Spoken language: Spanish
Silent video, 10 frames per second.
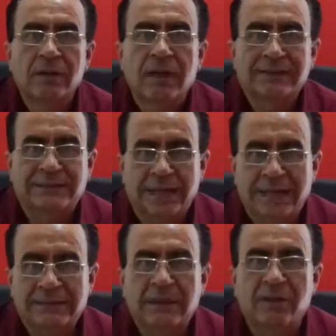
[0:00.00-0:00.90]
hasta
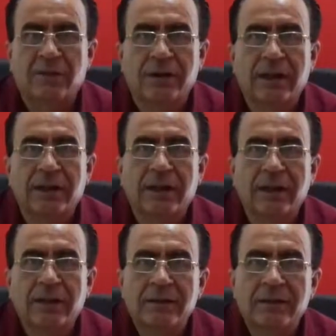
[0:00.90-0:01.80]
esta
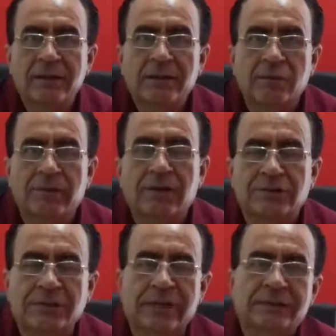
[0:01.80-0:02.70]
jornada número
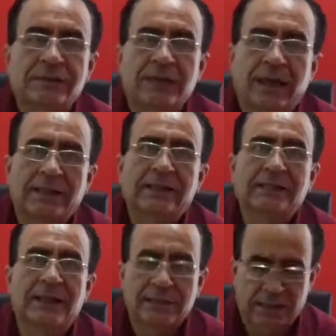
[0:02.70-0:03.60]
6, antes
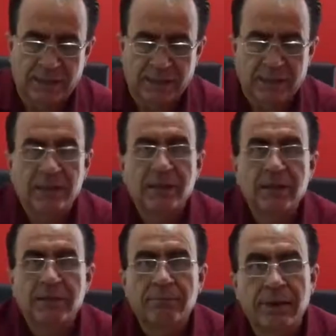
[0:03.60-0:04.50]
de las 7.
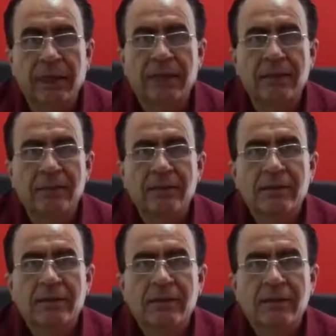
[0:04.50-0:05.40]
Viene
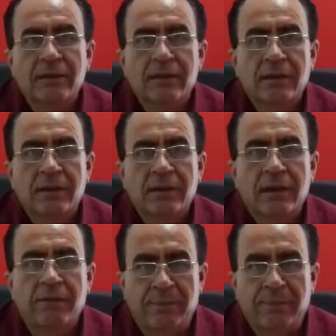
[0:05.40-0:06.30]

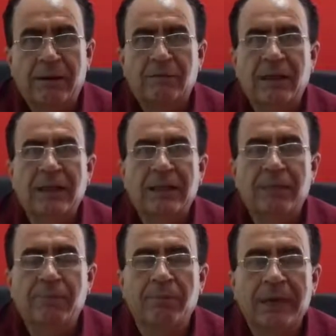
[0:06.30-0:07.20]
en primer lugar el
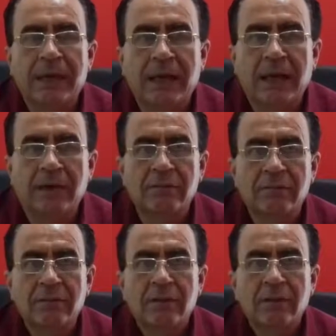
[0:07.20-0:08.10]
equipo mexicano
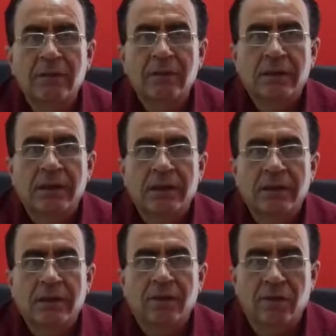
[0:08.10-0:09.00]

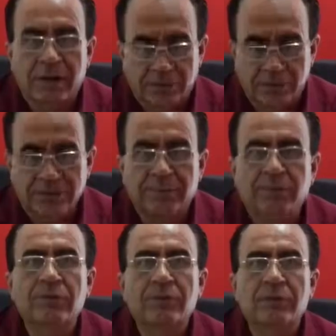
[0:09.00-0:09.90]
con 14
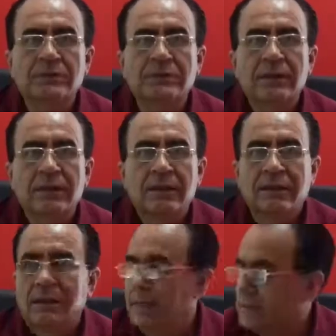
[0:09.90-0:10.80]
puntos.
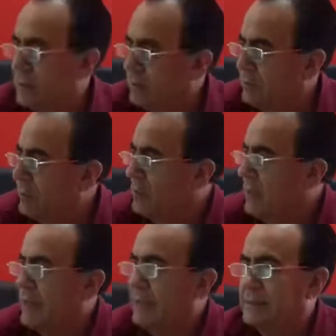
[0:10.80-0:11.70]
En segundo
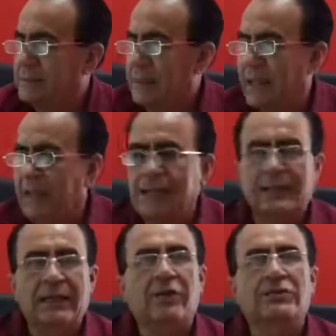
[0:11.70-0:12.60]
lugar está
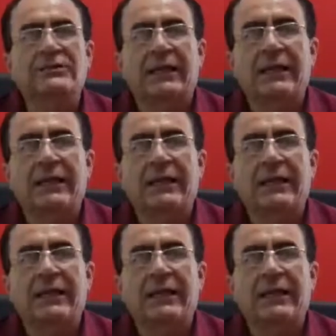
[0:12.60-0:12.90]
eh, Costa